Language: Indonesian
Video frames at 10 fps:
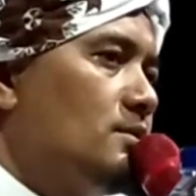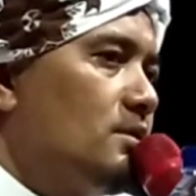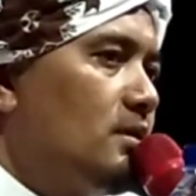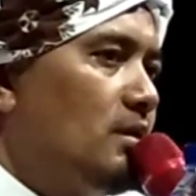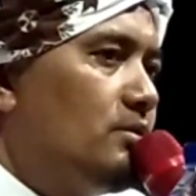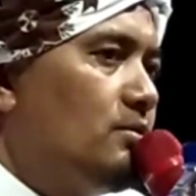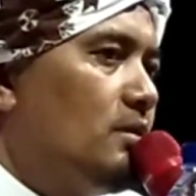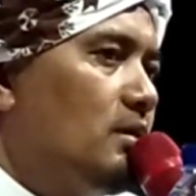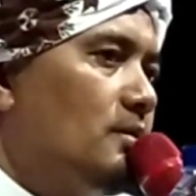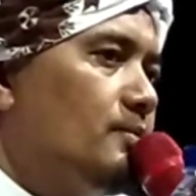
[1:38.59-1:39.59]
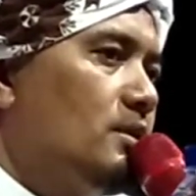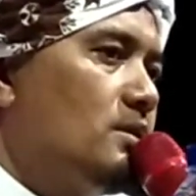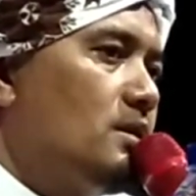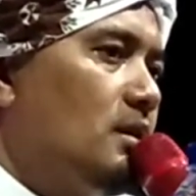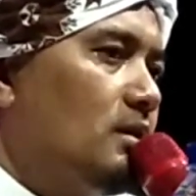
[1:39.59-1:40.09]
sedak ajunan abdina
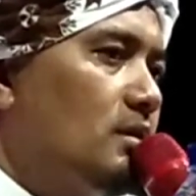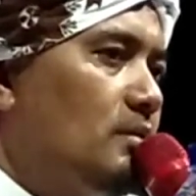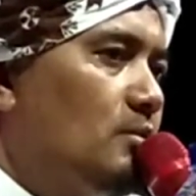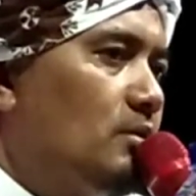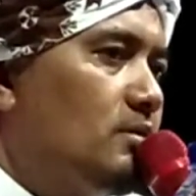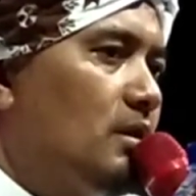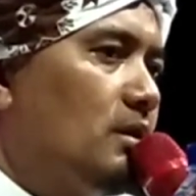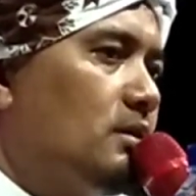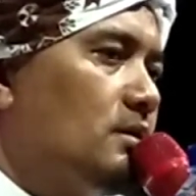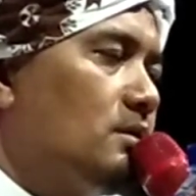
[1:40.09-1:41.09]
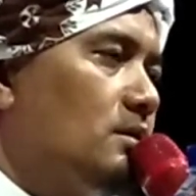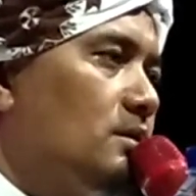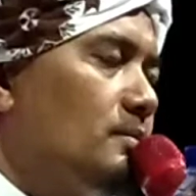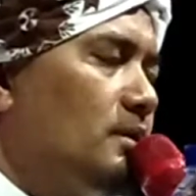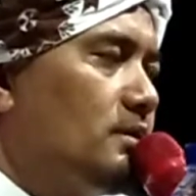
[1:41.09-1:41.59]
sangat amul jaaki
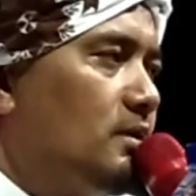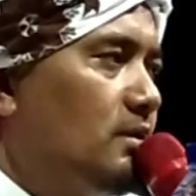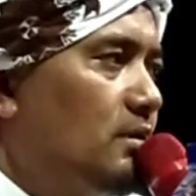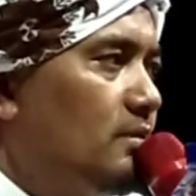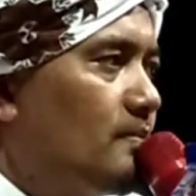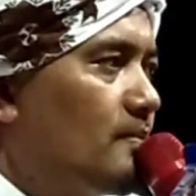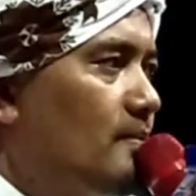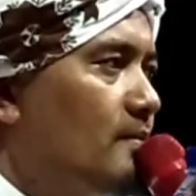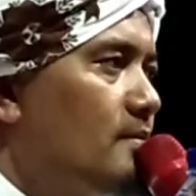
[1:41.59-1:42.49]
terhormati